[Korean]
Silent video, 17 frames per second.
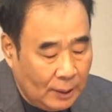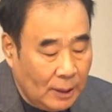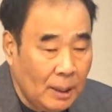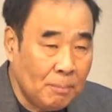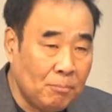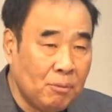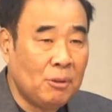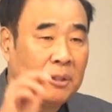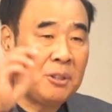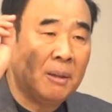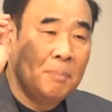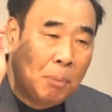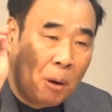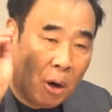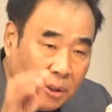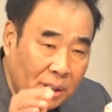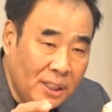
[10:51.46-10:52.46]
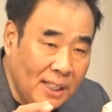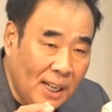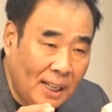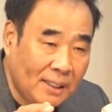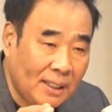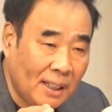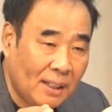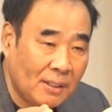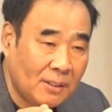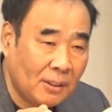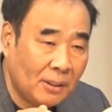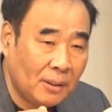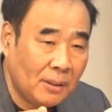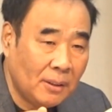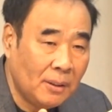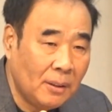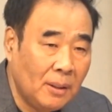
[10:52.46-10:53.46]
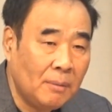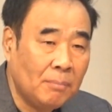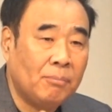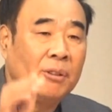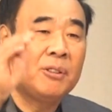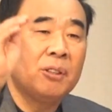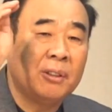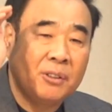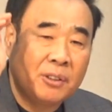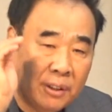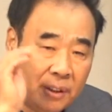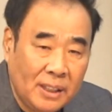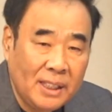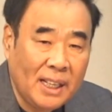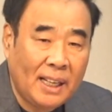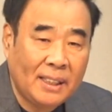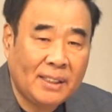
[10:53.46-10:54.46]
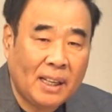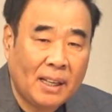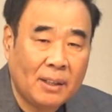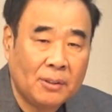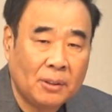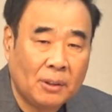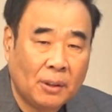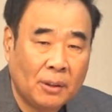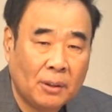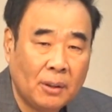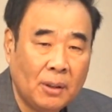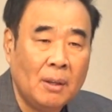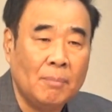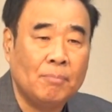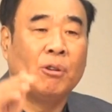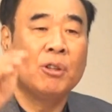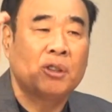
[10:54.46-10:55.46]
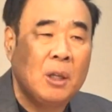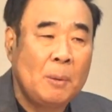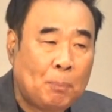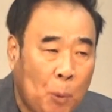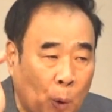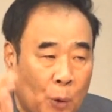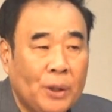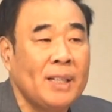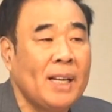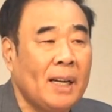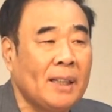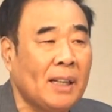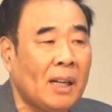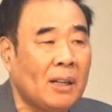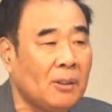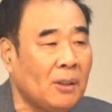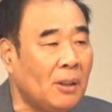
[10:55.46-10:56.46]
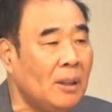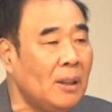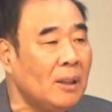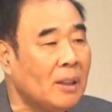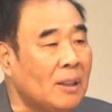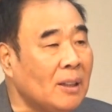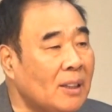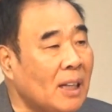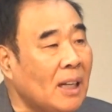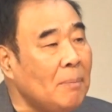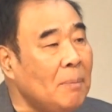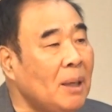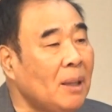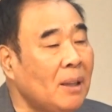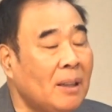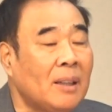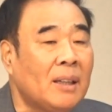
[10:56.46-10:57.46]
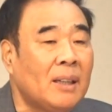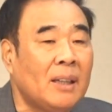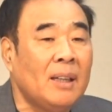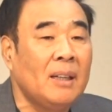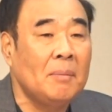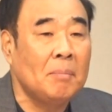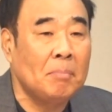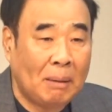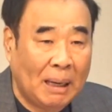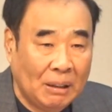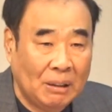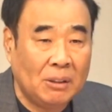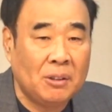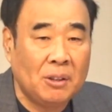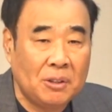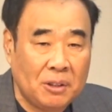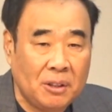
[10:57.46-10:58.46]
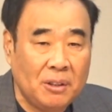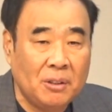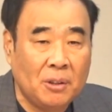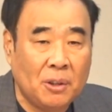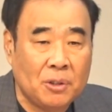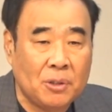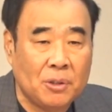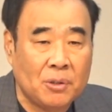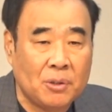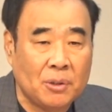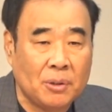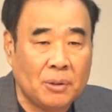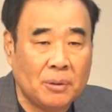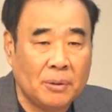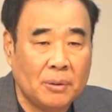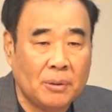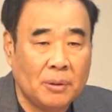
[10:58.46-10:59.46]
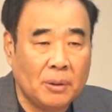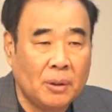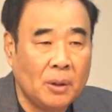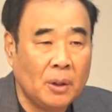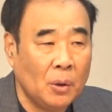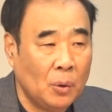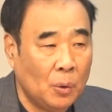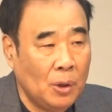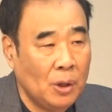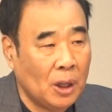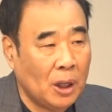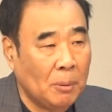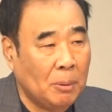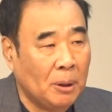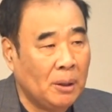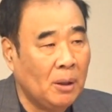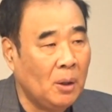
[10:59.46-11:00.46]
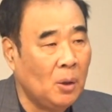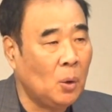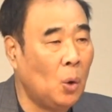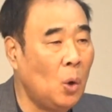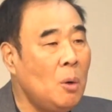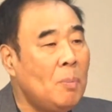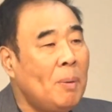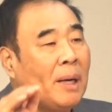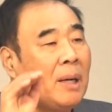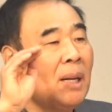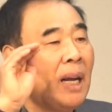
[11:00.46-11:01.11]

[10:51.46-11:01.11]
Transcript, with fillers: 무엇을 먹느냐에 따라서, 무엇을 듣느냐에 따라서, 무엇을 보느냐에 따라서 그 사람이 그렇게 만들어지는 것이죠. 오늘 여러분 올바른